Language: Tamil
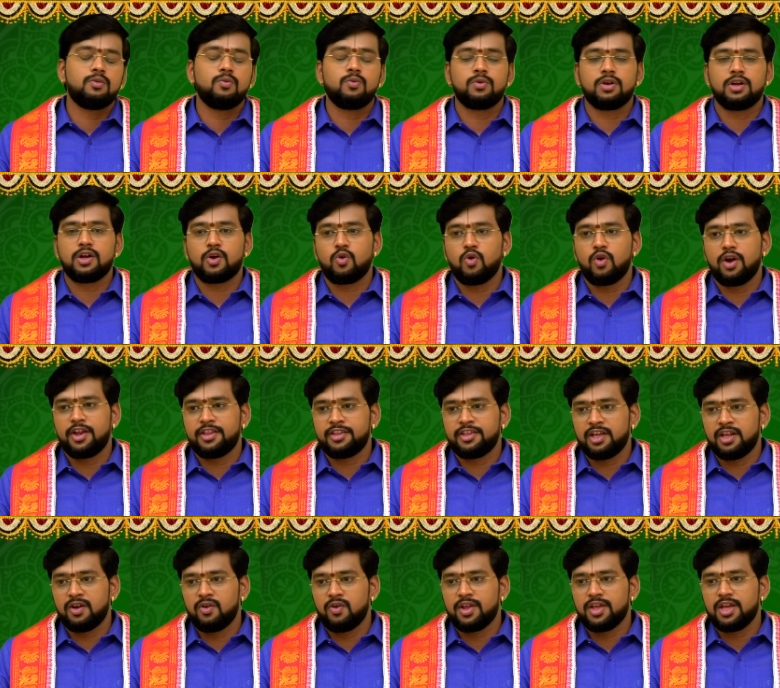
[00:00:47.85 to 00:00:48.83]
உங்கள்
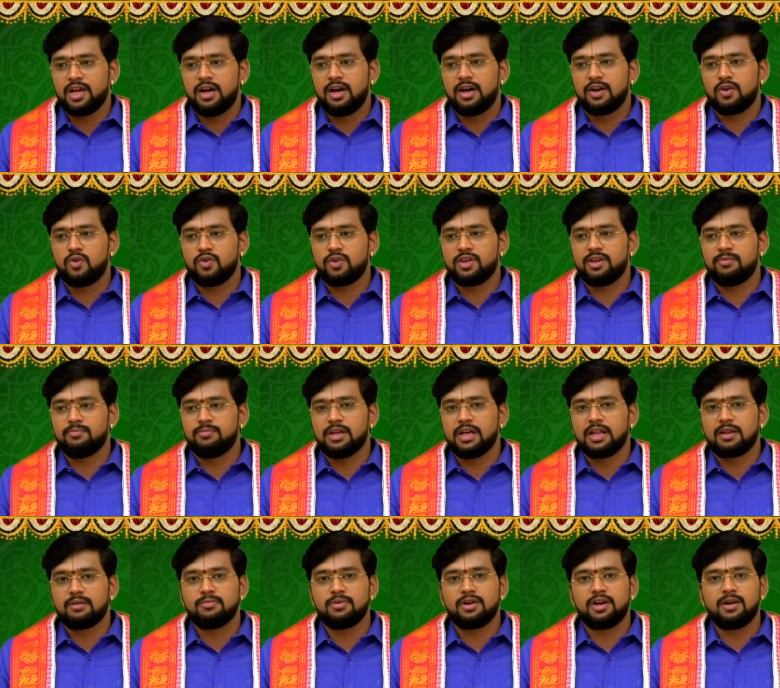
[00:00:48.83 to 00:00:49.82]
குழந்தைகளுடைய ஆரோக்கியம்
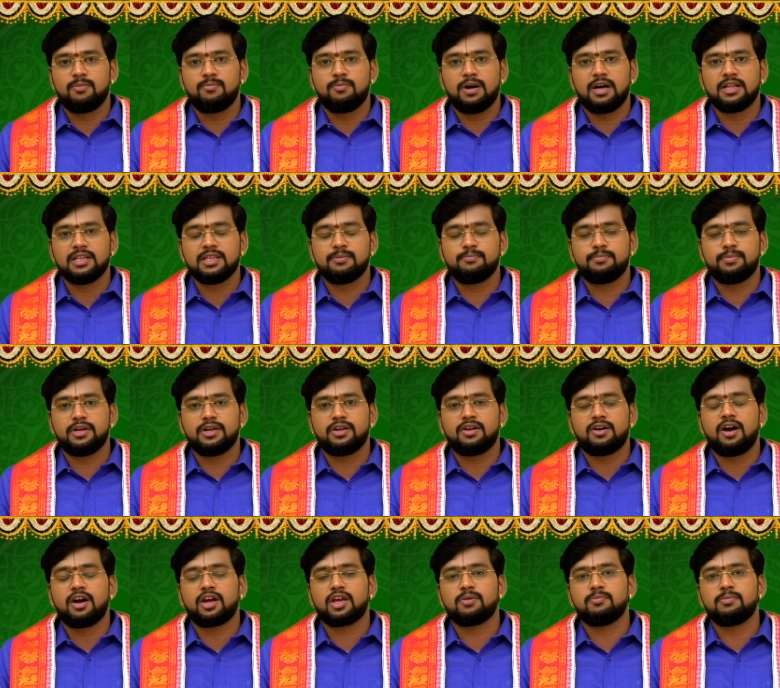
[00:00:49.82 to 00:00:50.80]
நரம்புகள் பாதிப்பு
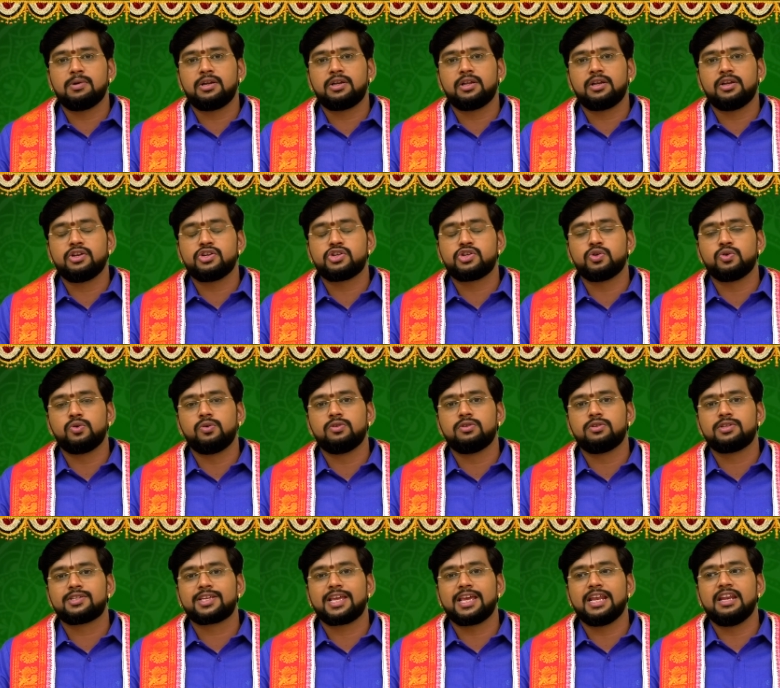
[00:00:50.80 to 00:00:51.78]
டாக்குமெண்டல் இஷ்யூ
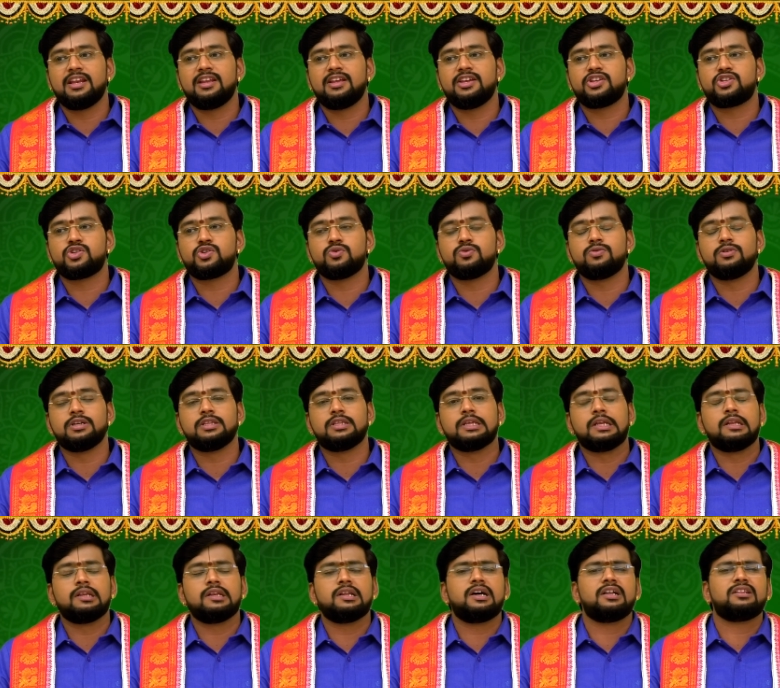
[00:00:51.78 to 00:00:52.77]
ஸ்கின் இஷ்யூ
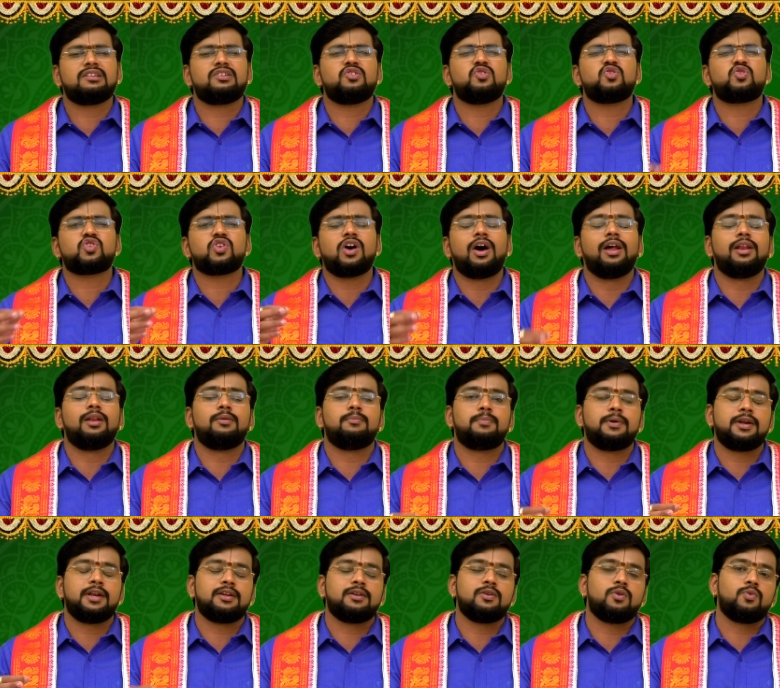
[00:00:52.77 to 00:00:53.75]
இது எல்லாத்தையும்
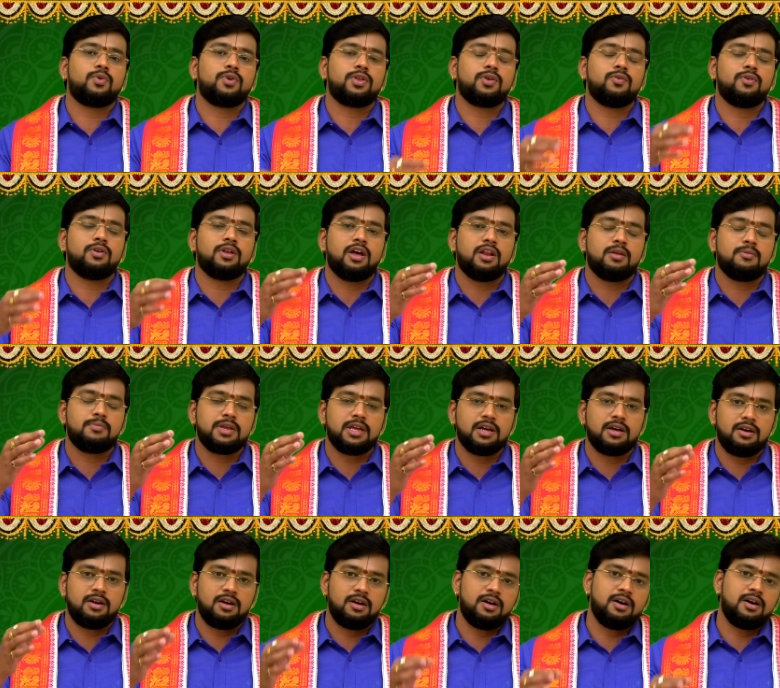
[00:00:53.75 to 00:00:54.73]
சால்வ் பண்ணிக்கக்கூடிய ஒரு
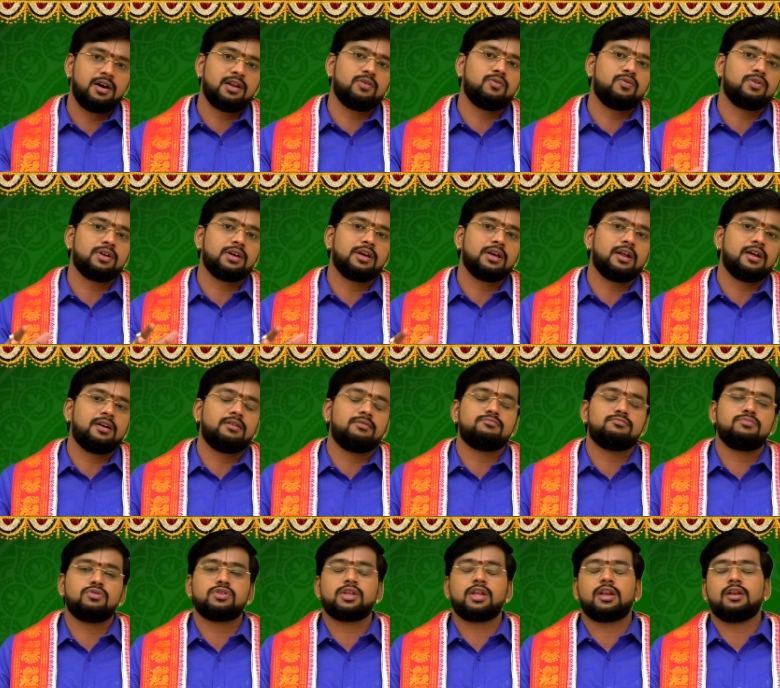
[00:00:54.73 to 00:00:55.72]
அருமையான ஒரு
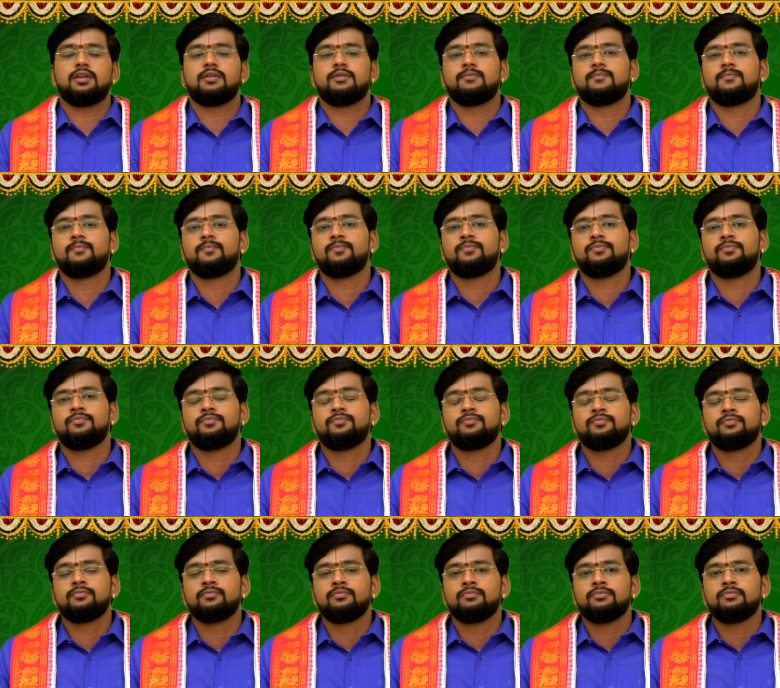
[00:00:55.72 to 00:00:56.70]
கிரகம் புதன்
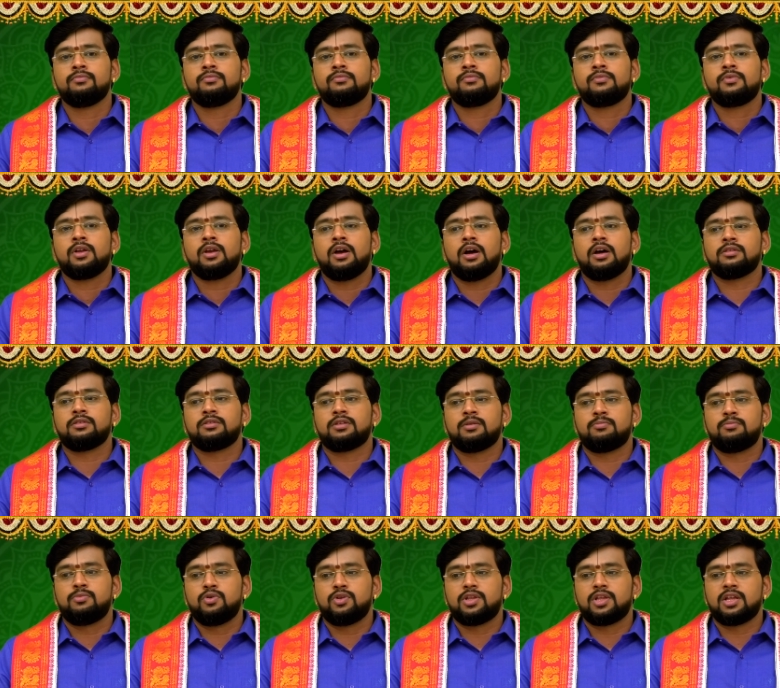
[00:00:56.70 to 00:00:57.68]
அந்த
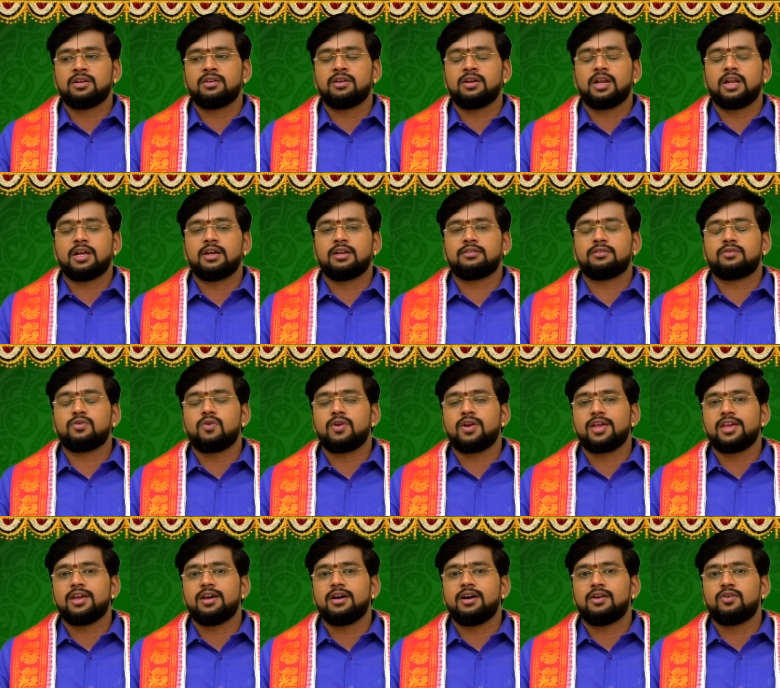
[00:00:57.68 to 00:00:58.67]
புதன்
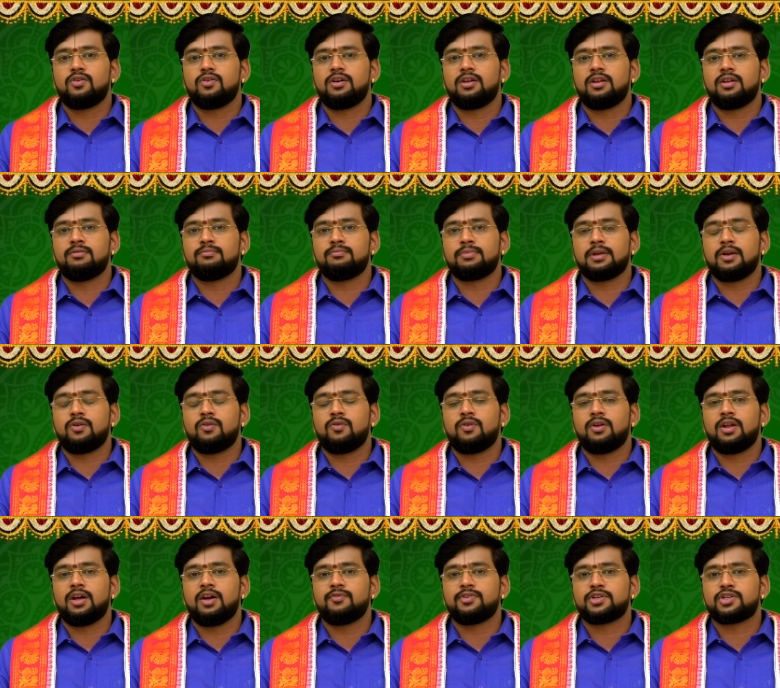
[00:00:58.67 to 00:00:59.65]
கிரகத்துடைய அனுகிரகம்
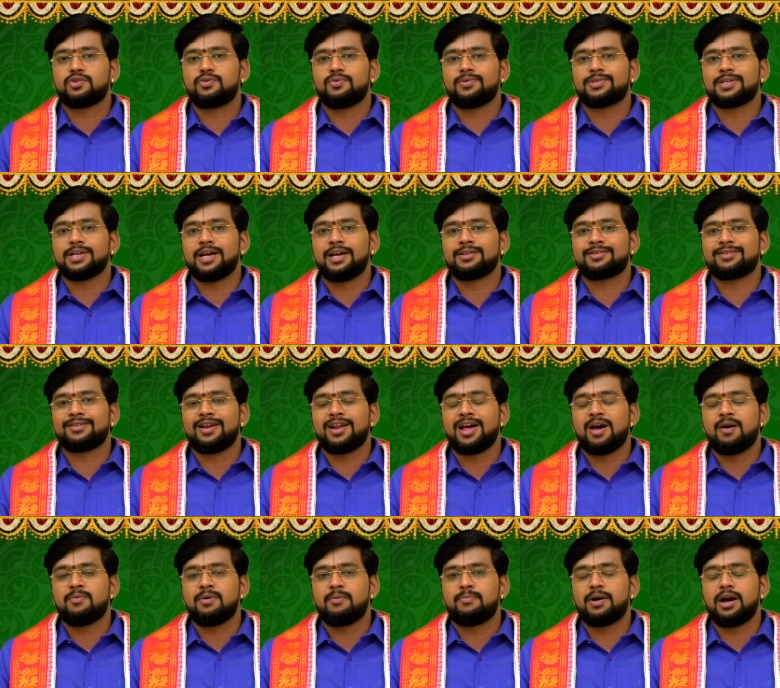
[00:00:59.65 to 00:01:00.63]
பெறணும்னா விஷ்ணு
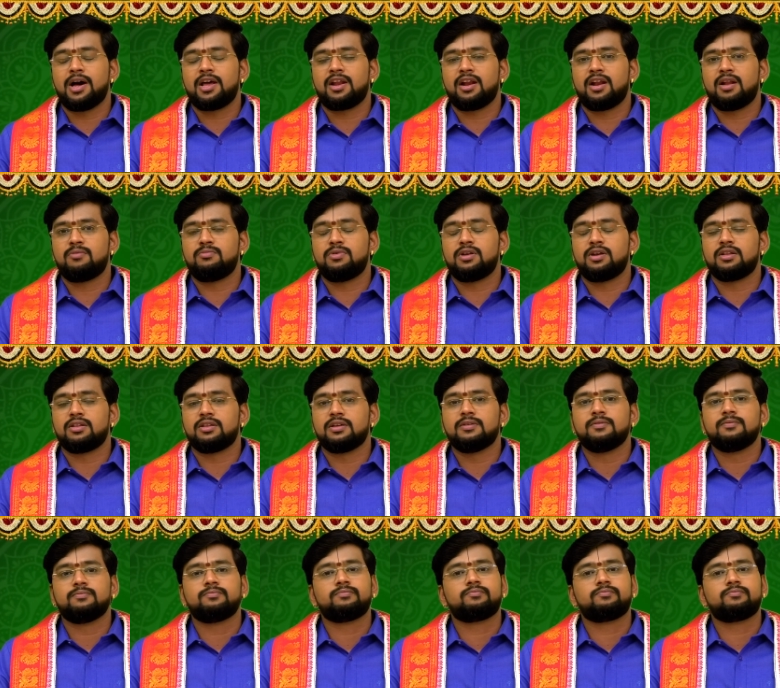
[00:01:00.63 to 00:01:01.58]
சஹசிரநாம பாராயணம் பண்ணுறது